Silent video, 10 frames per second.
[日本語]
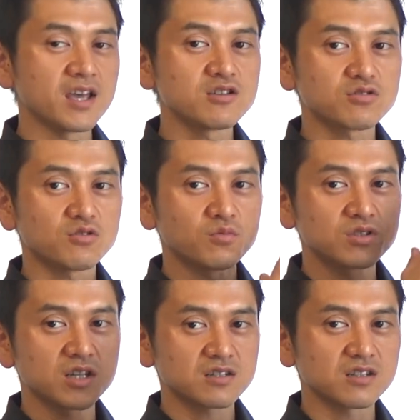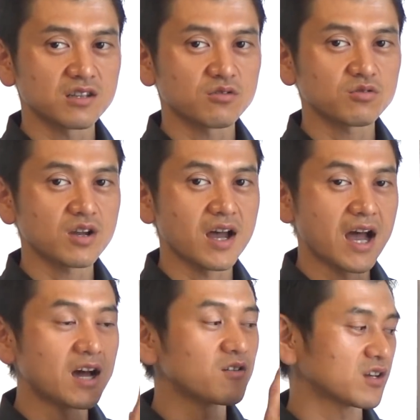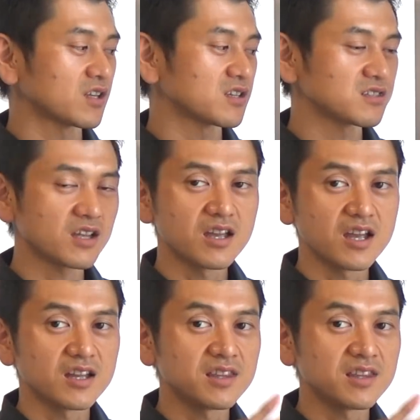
炎症を持ちやすいっていうことがあるわけなんですね。